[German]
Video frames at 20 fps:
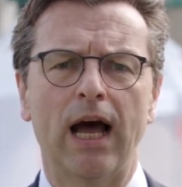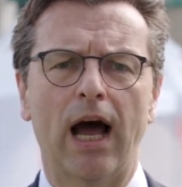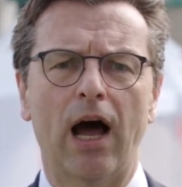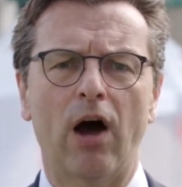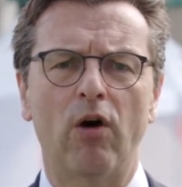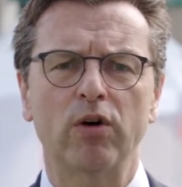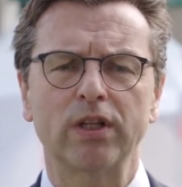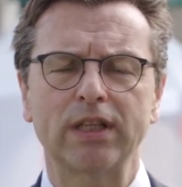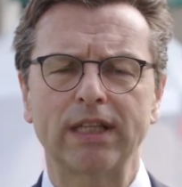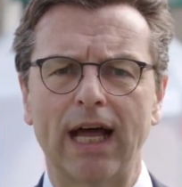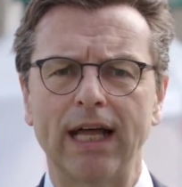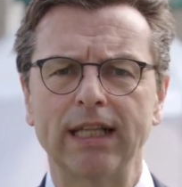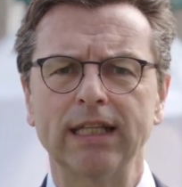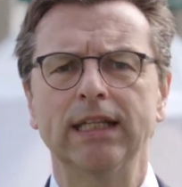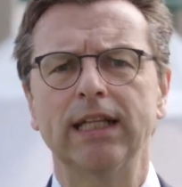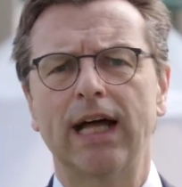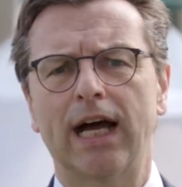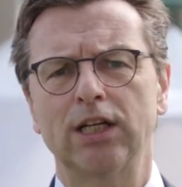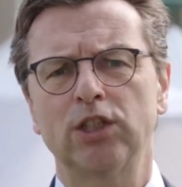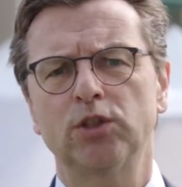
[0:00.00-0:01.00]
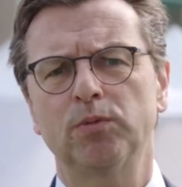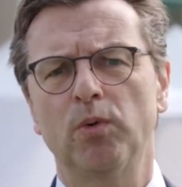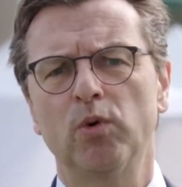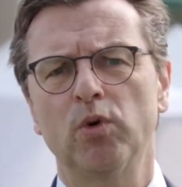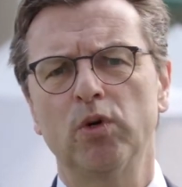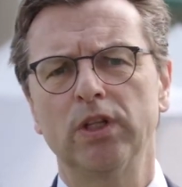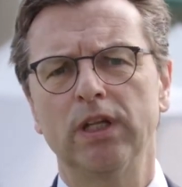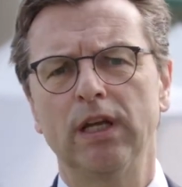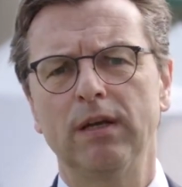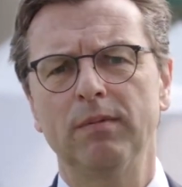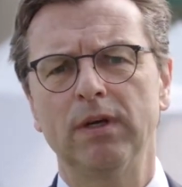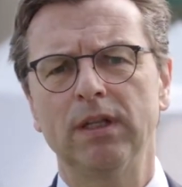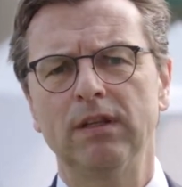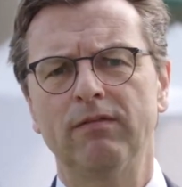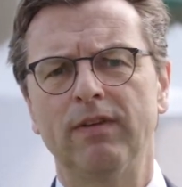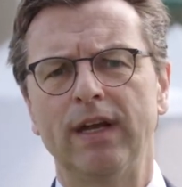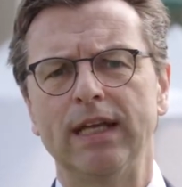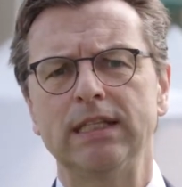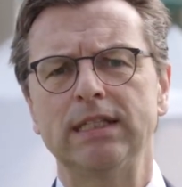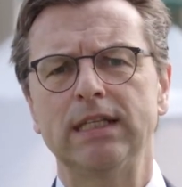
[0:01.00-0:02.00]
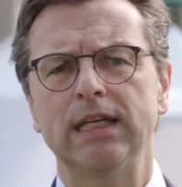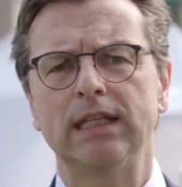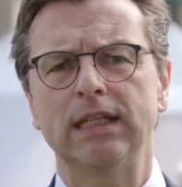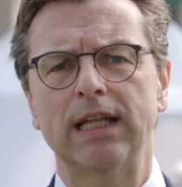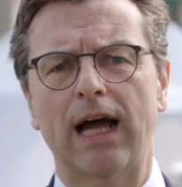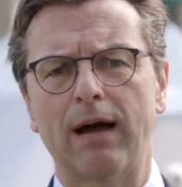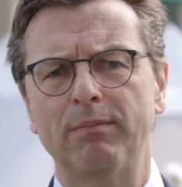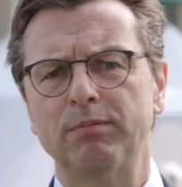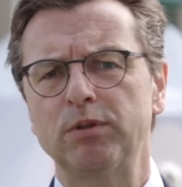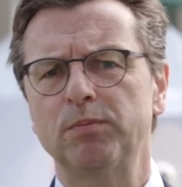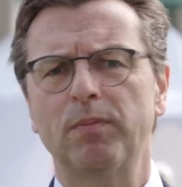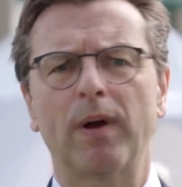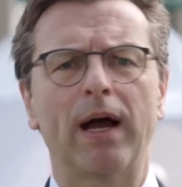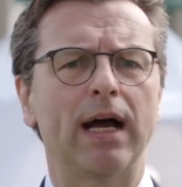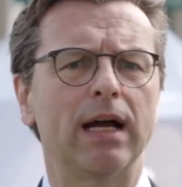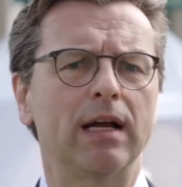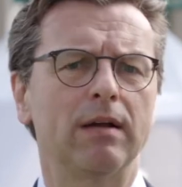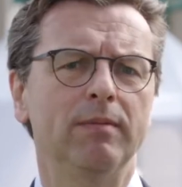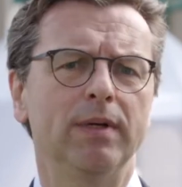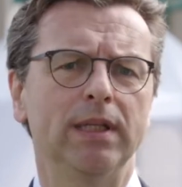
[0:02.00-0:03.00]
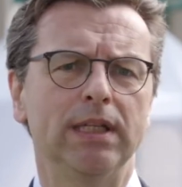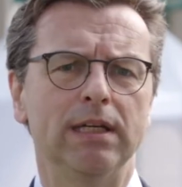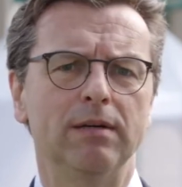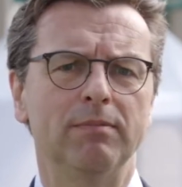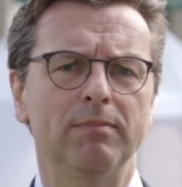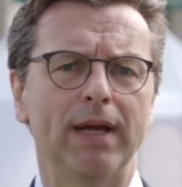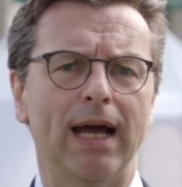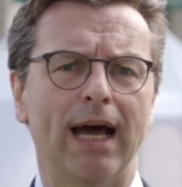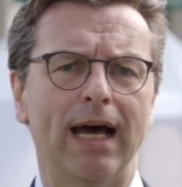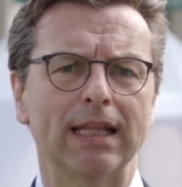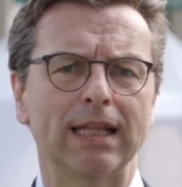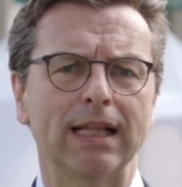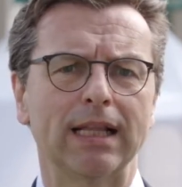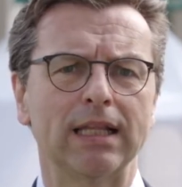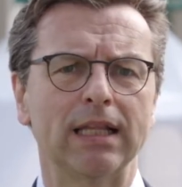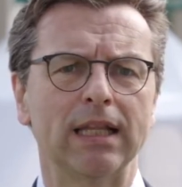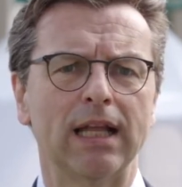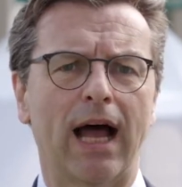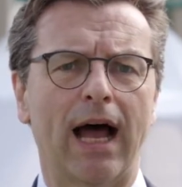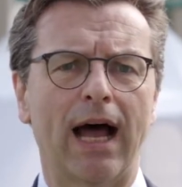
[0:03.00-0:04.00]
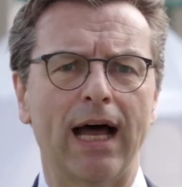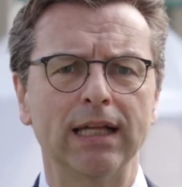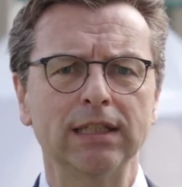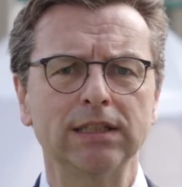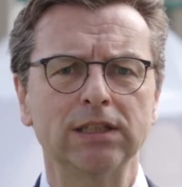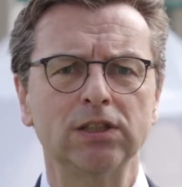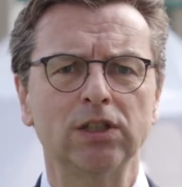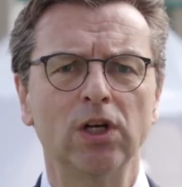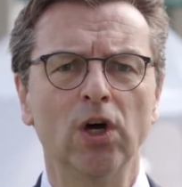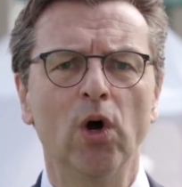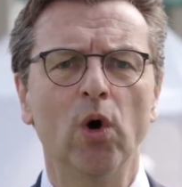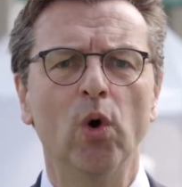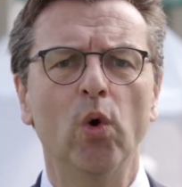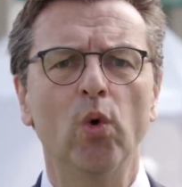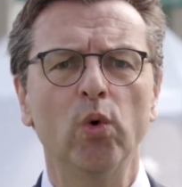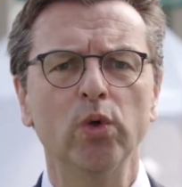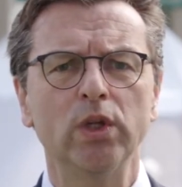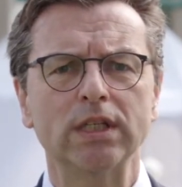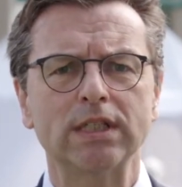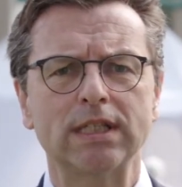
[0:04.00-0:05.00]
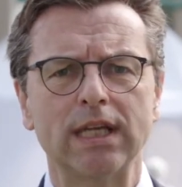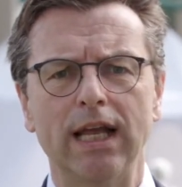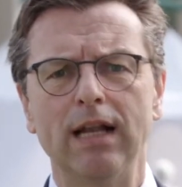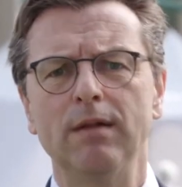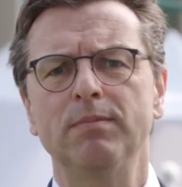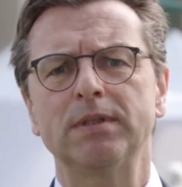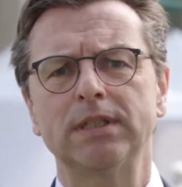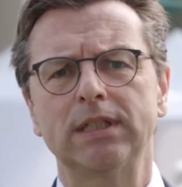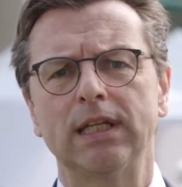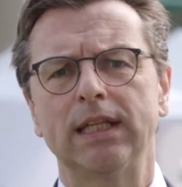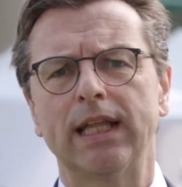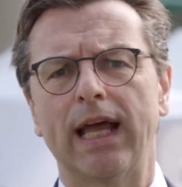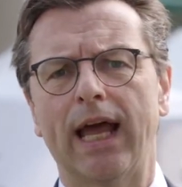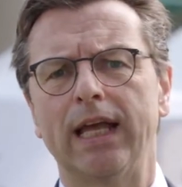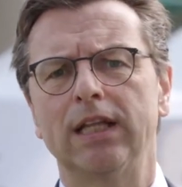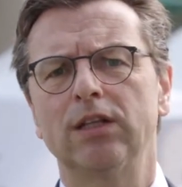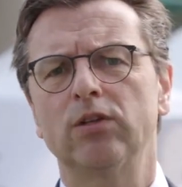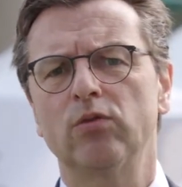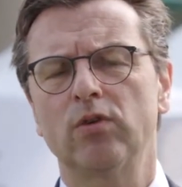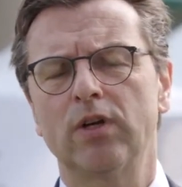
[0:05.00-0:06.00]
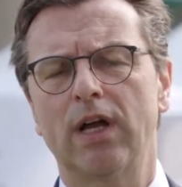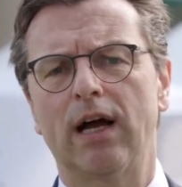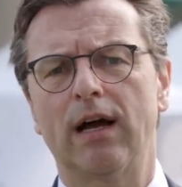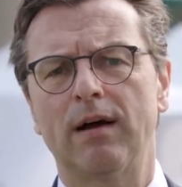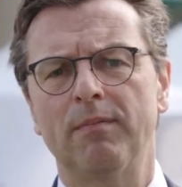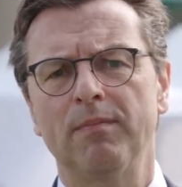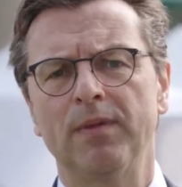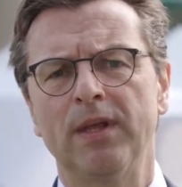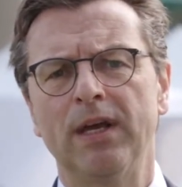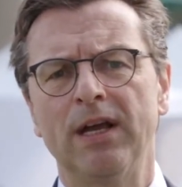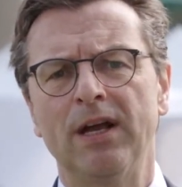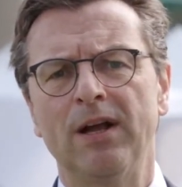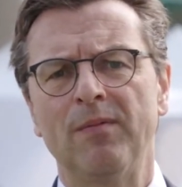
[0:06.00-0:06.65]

auch dann in Anspruch nehmen, wenn Sie in Absprache mit Ihrem behandelnden Arzt oder selbst den Eindruck haben,